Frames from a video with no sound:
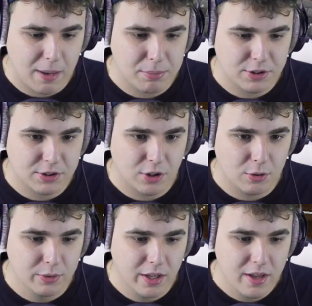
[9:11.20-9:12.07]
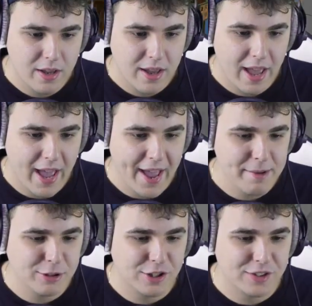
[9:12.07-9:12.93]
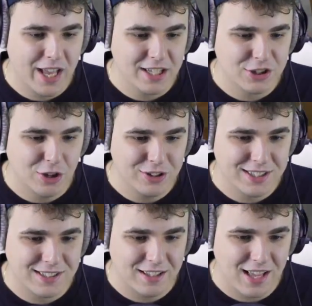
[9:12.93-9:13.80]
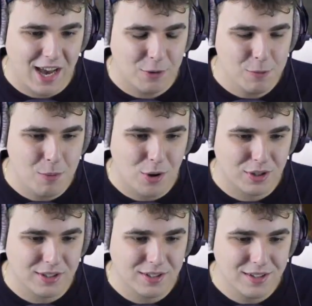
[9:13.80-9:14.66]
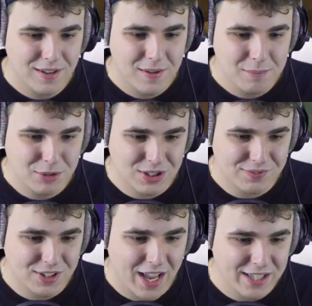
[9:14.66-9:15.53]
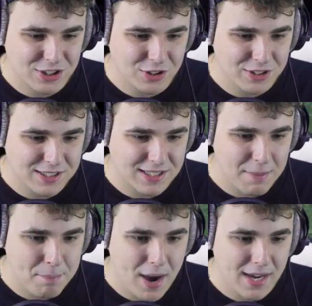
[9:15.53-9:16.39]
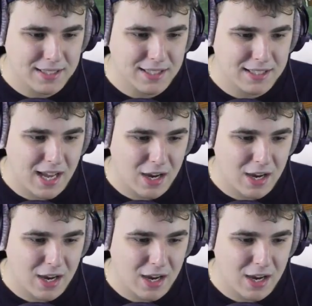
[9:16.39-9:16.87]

cobblestone? Ej, mi się wydaje, że on jest na dachu, mordy. Mi się wydaje, że on jest na bank na